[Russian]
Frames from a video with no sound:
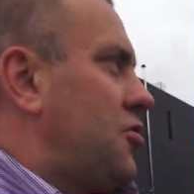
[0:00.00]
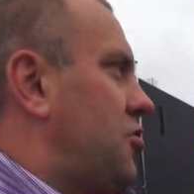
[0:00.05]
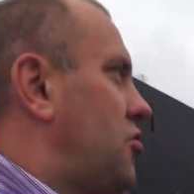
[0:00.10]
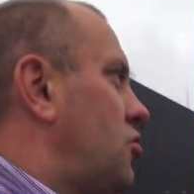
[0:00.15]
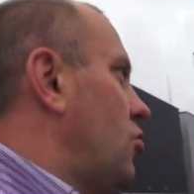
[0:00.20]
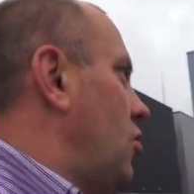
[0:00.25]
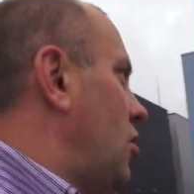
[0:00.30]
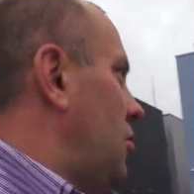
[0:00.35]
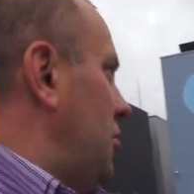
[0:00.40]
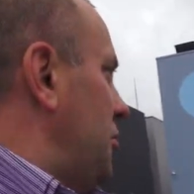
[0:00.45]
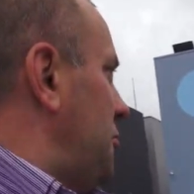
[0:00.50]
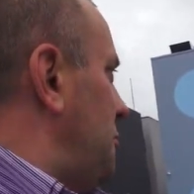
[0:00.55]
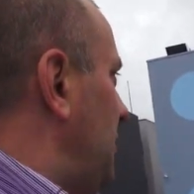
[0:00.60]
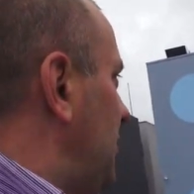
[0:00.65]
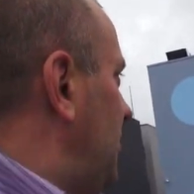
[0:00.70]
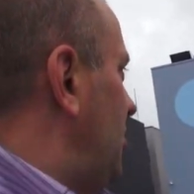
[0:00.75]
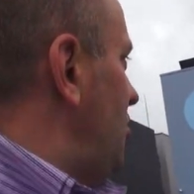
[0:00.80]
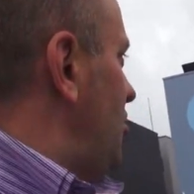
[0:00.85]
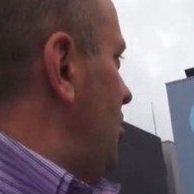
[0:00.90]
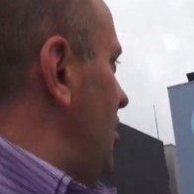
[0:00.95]
Стоимость
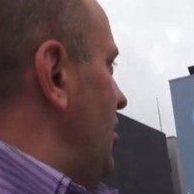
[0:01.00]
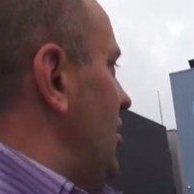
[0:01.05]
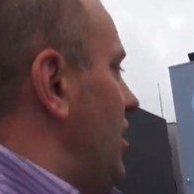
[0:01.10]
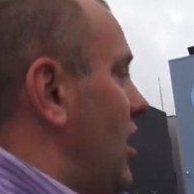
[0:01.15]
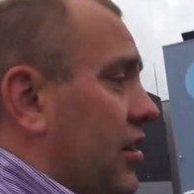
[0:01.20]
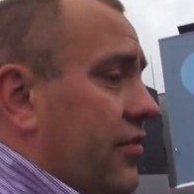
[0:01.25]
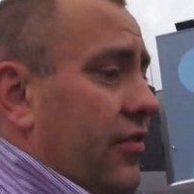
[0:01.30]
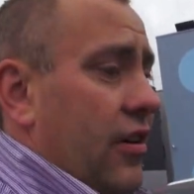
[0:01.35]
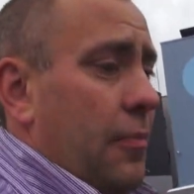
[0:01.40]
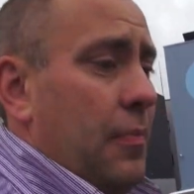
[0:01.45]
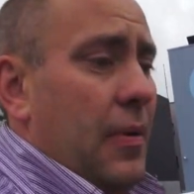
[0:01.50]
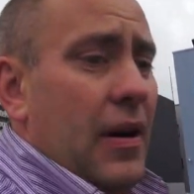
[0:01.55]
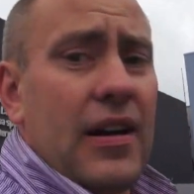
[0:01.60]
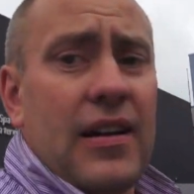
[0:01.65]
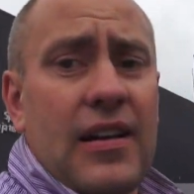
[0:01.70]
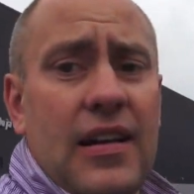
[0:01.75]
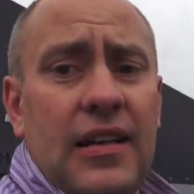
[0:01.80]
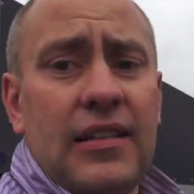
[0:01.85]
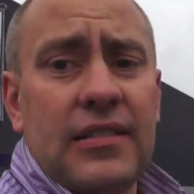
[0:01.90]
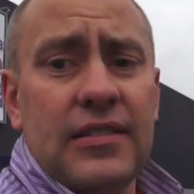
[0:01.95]
посещения
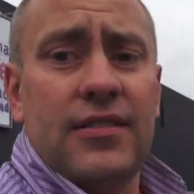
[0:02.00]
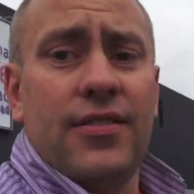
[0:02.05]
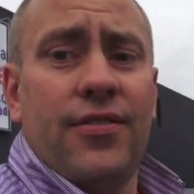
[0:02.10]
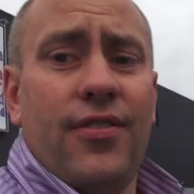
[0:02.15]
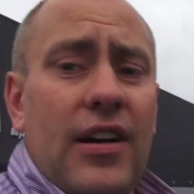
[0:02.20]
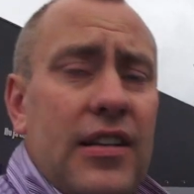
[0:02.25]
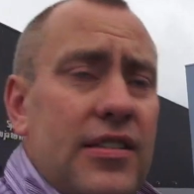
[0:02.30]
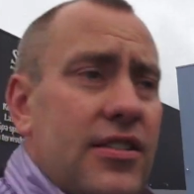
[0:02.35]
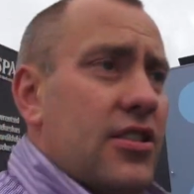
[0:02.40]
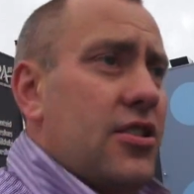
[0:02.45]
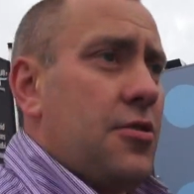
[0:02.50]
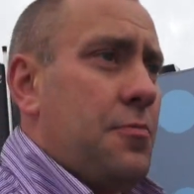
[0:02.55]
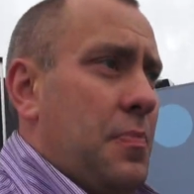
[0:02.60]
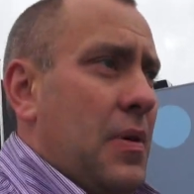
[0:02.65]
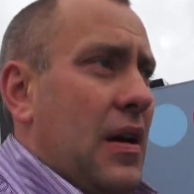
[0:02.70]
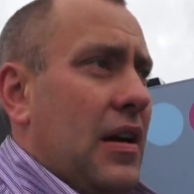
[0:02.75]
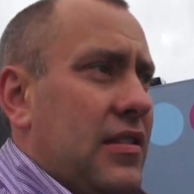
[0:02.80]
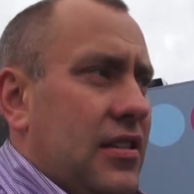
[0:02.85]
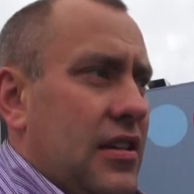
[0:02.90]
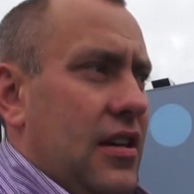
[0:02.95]
аквапарка
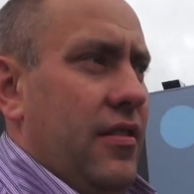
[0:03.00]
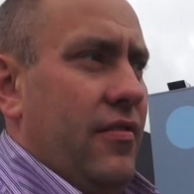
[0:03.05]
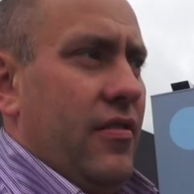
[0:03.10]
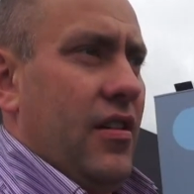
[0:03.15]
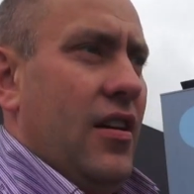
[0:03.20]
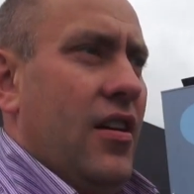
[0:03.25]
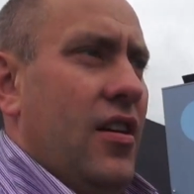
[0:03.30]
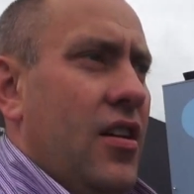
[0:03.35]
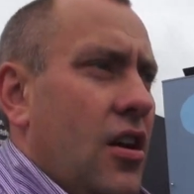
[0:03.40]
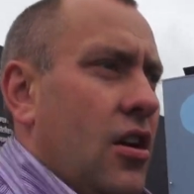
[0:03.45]
25 евро.